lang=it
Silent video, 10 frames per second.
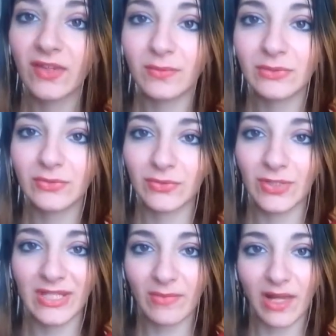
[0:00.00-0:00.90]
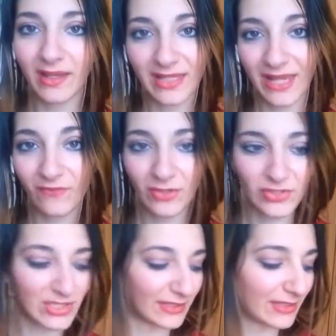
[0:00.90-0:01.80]
e soprattutto lima a
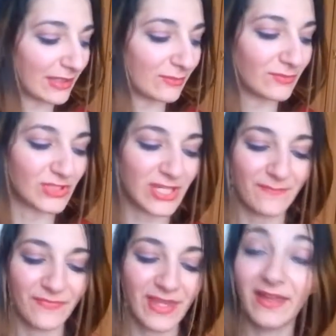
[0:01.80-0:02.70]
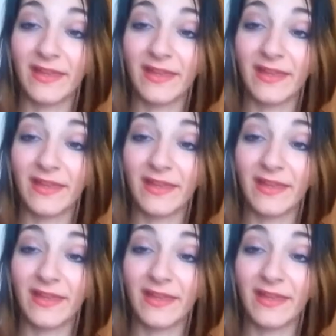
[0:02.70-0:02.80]
velocità della luce